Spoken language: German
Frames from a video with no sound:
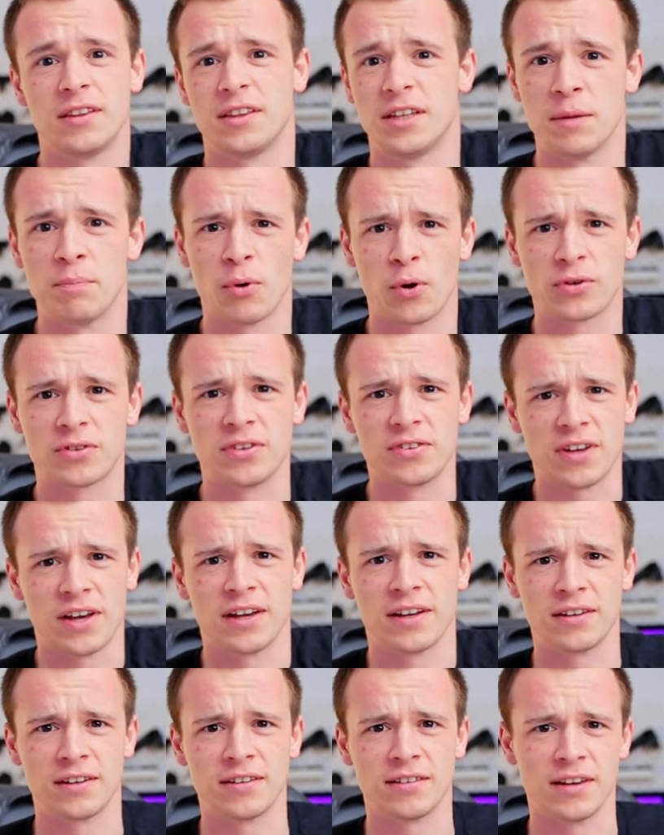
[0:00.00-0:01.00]
die Box ist
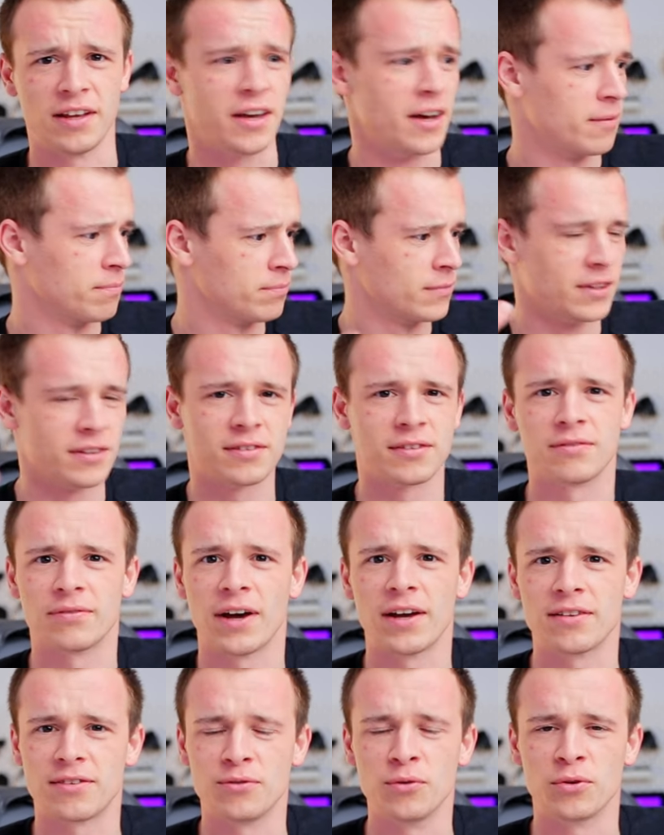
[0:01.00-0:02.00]
eigentlich leer. Das war
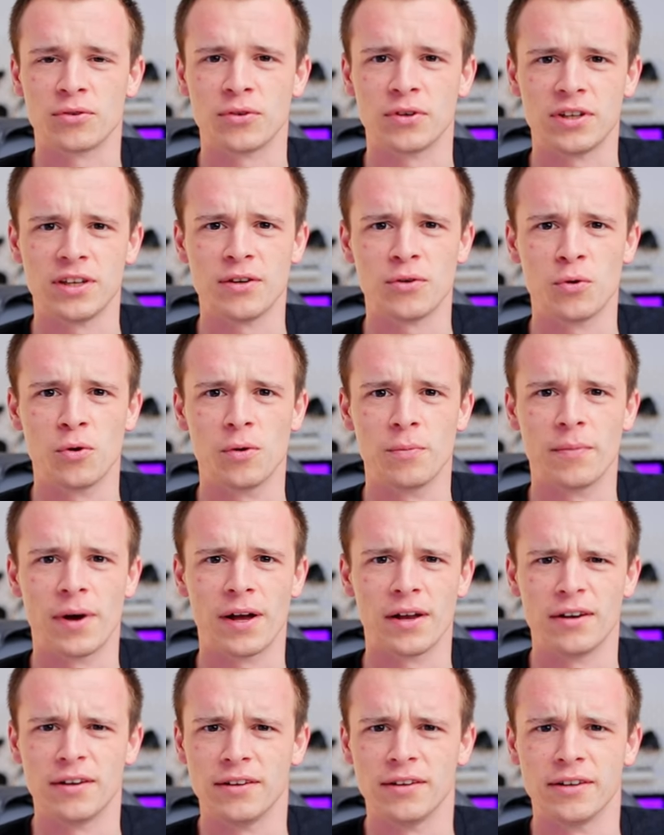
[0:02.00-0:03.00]
jetzt nur zur Deko, um
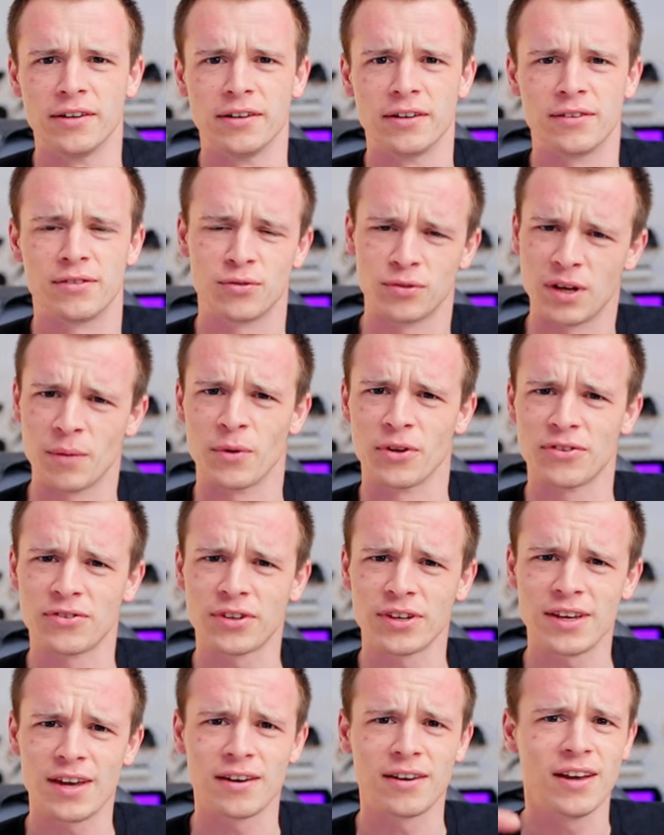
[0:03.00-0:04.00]
mal äh, zu
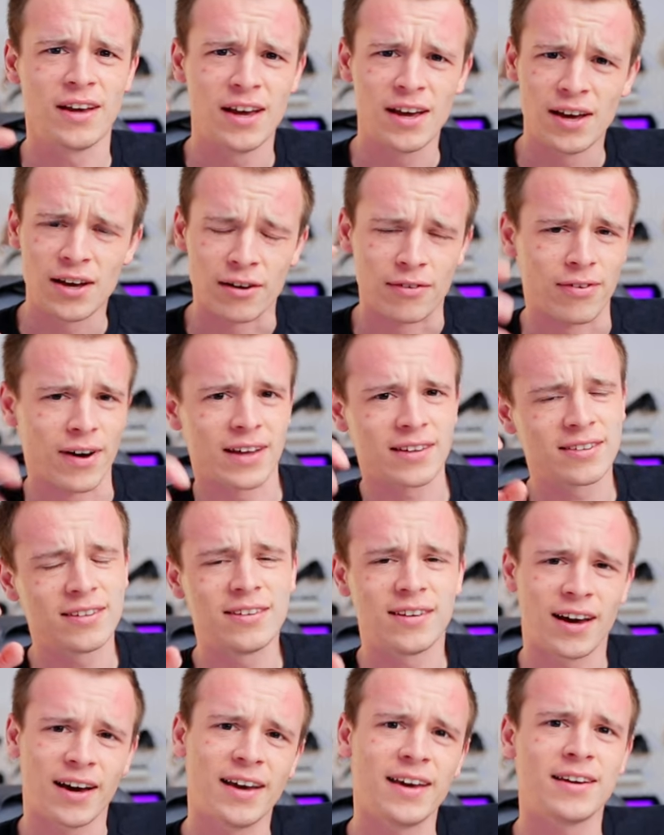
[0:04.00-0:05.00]
demonstrieren, was
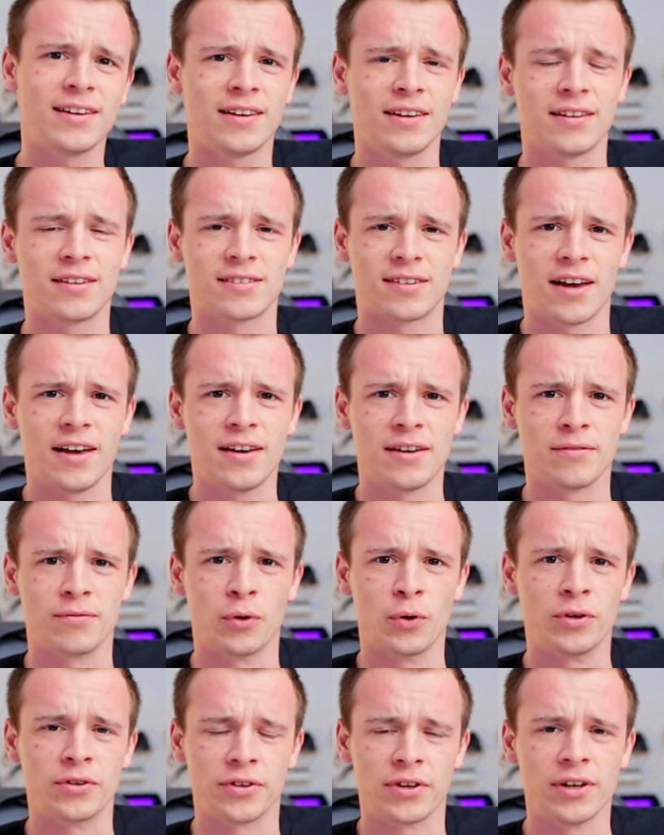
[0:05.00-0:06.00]
ich eigentlich zeigen
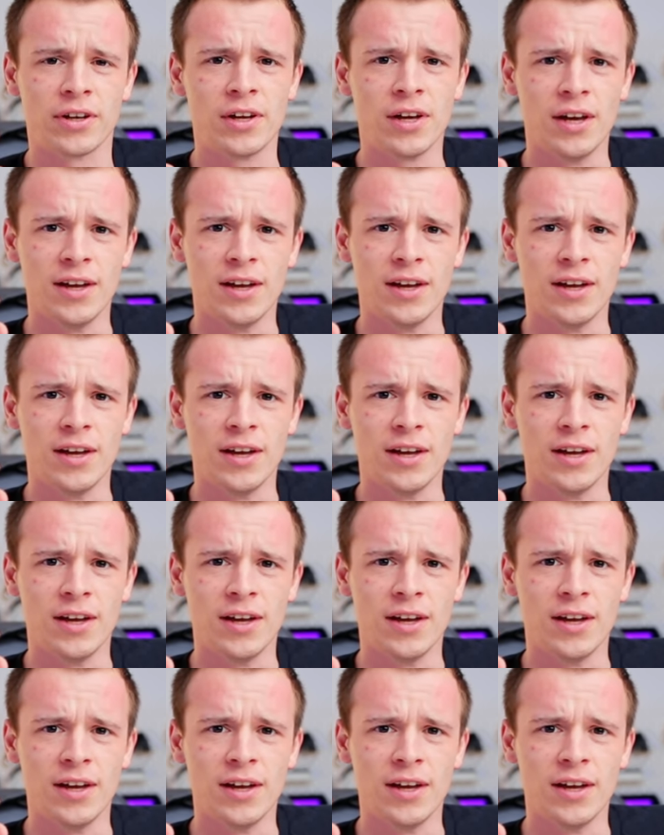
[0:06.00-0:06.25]
wollte.